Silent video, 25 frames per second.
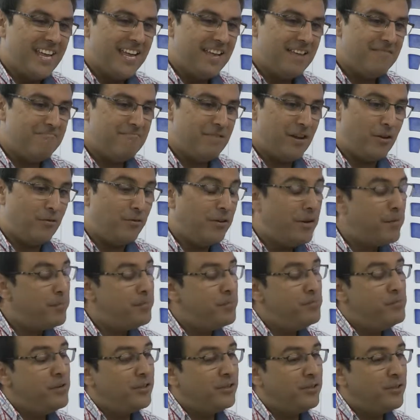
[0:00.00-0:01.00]
pero es
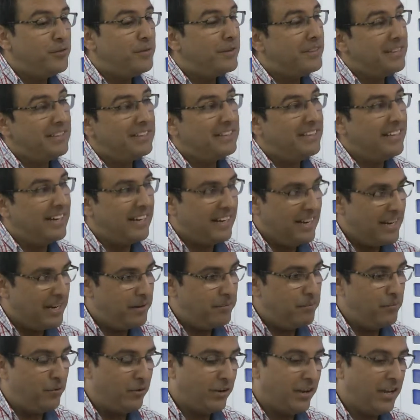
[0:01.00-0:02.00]
un muestreo bastante
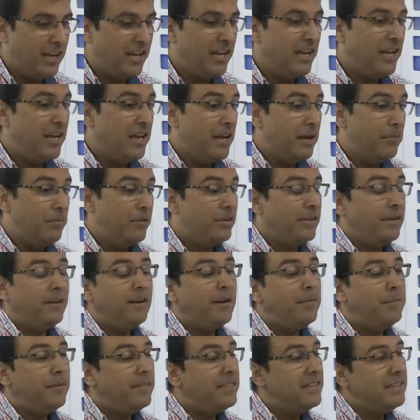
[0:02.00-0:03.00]
real. ¿Por qué? Pues
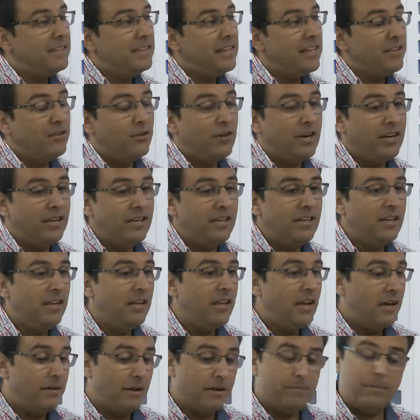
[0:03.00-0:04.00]
están representados ahí,
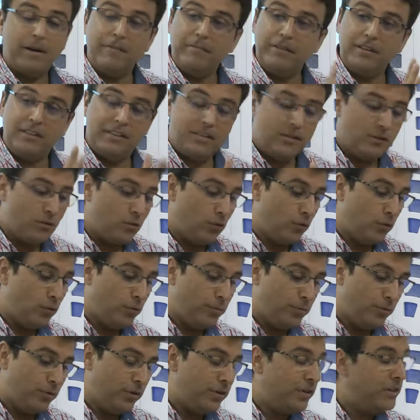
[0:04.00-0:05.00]
ahí van a haber cinco
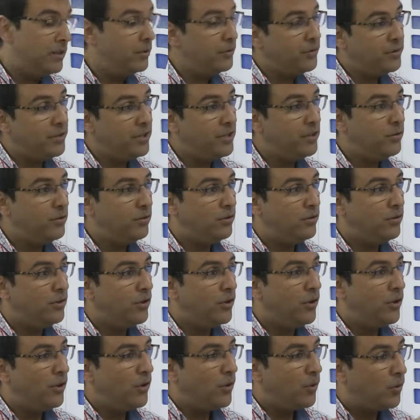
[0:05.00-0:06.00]
grupos y de los cinco
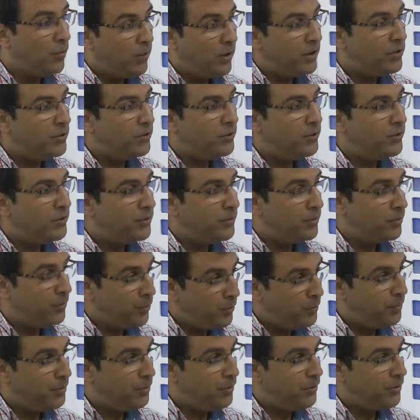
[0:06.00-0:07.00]
cuatro
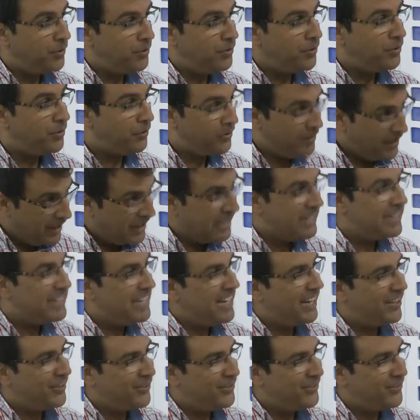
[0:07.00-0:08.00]
grupos son de aquí
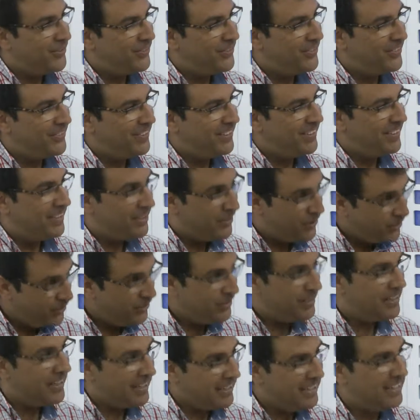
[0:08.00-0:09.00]
de Arco.
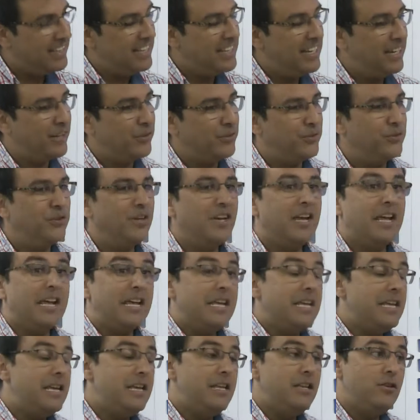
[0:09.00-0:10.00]
Son de aquí de Arco.
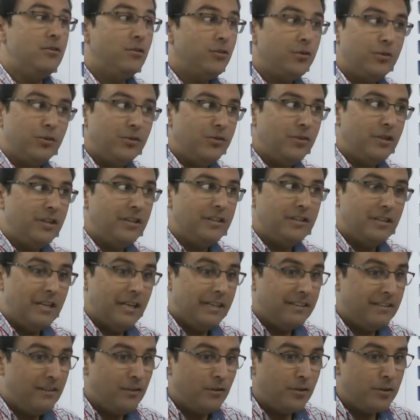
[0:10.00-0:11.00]
Y no son de
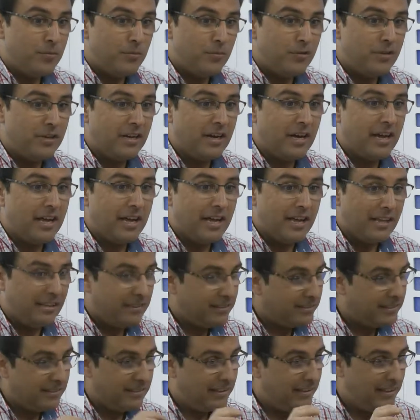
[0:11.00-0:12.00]
estilo de música
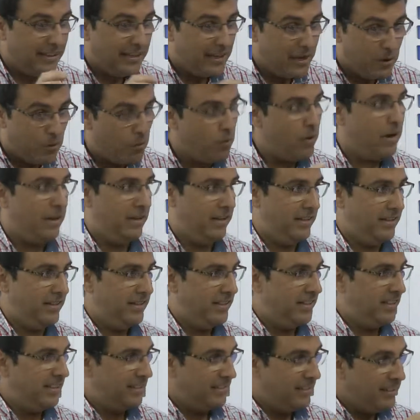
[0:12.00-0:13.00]
es, iguales.
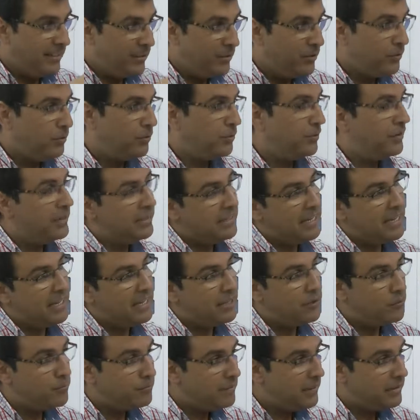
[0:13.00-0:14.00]
Tienen sus
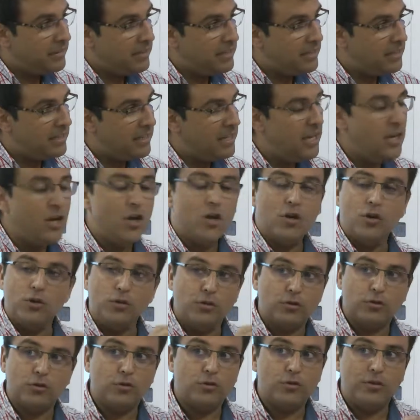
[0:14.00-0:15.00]
detalles, sus matices.
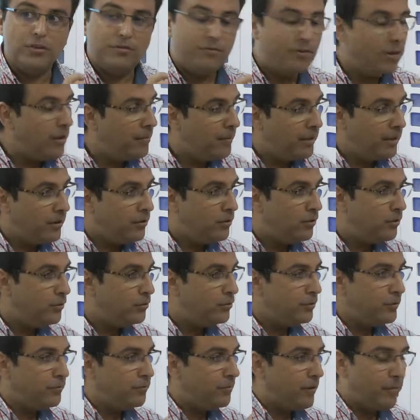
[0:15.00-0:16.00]
No todo es flamenco,
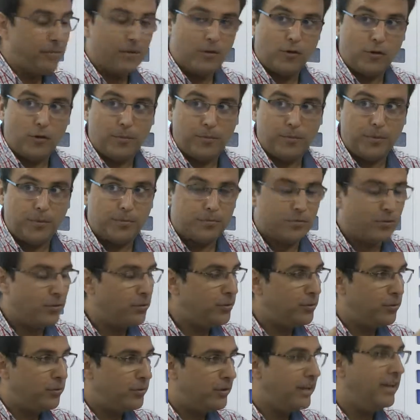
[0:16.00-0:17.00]
no es flamenco pop,
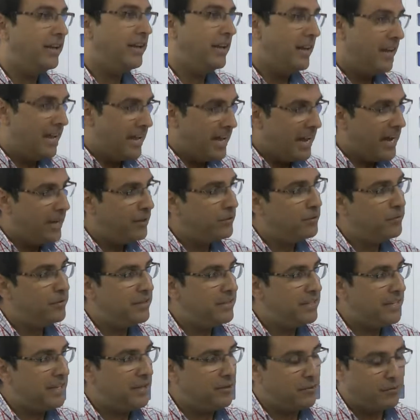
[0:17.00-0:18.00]
todo hay sus
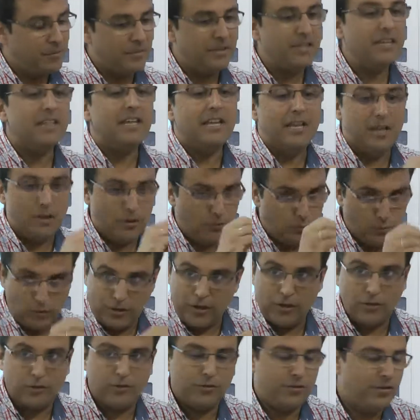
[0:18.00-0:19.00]
detalles, sus matices y otros
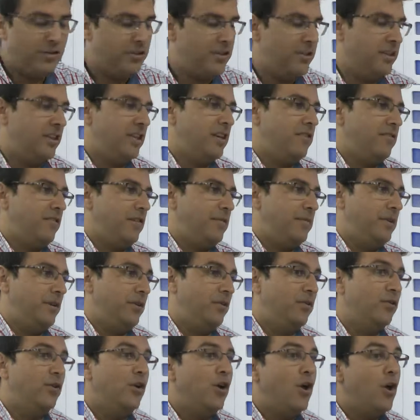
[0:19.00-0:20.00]
que no son ni siquiera
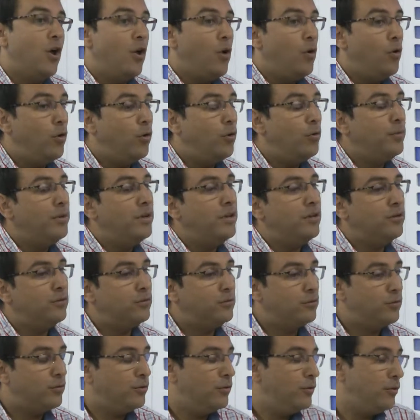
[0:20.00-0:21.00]
flamenco. Luego viene
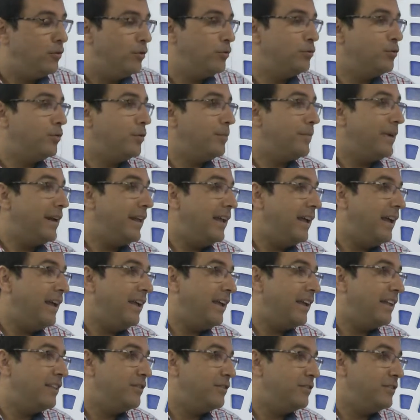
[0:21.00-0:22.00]
otro, otro pareja
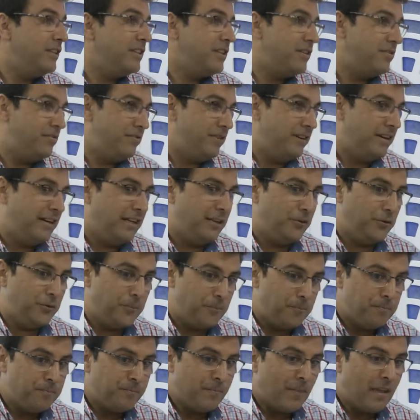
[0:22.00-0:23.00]
que son de San Fernando.
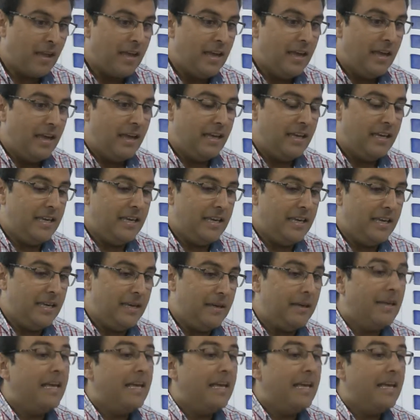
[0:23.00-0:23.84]
Y